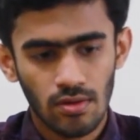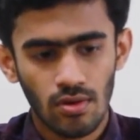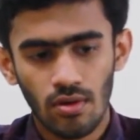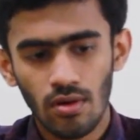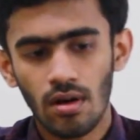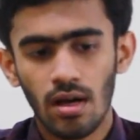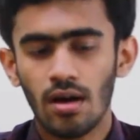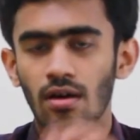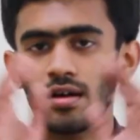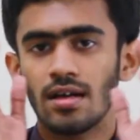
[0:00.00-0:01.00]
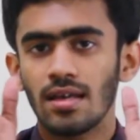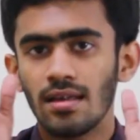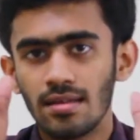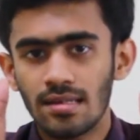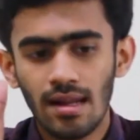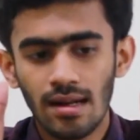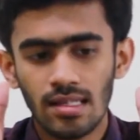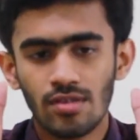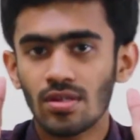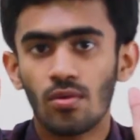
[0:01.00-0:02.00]
ஸோ இனிஷியலாக
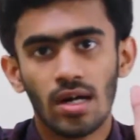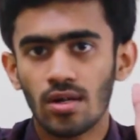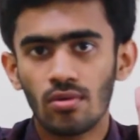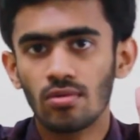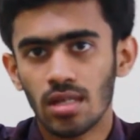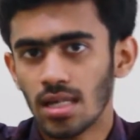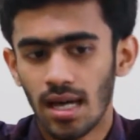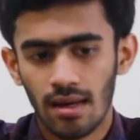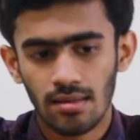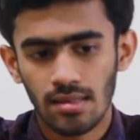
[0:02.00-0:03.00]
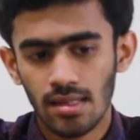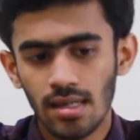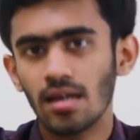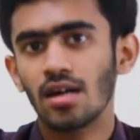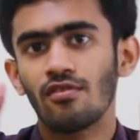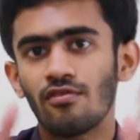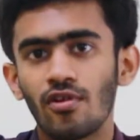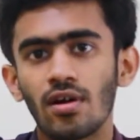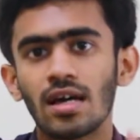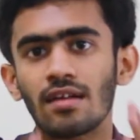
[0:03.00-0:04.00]
லிஸ்ட் வந்து ஒன் டூ த்ரீயாக இருந்துச்சு
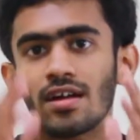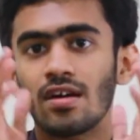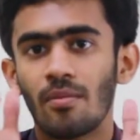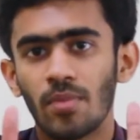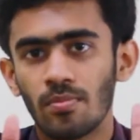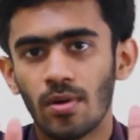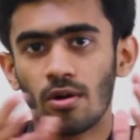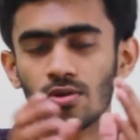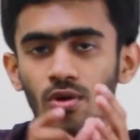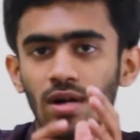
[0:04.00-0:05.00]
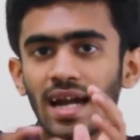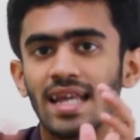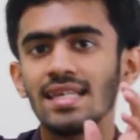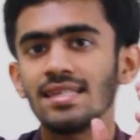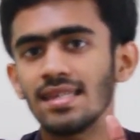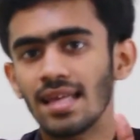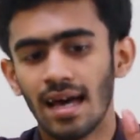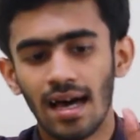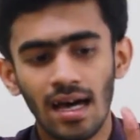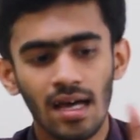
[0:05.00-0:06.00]
ஃபோருங்கிற வரையும் அப்பெண்ட் பண்ணும் ஸோ
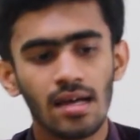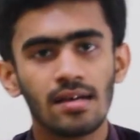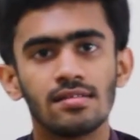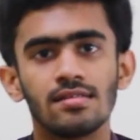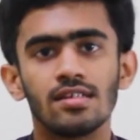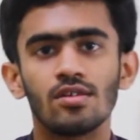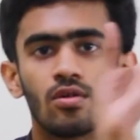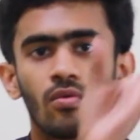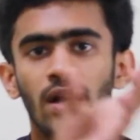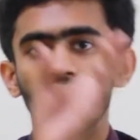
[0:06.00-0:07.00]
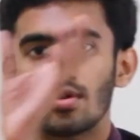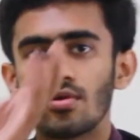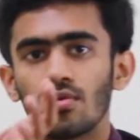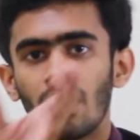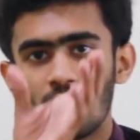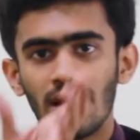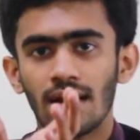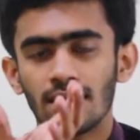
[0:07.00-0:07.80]
கடைசியில் ஜீரோ ஒன் டூ அப்படிங்கிற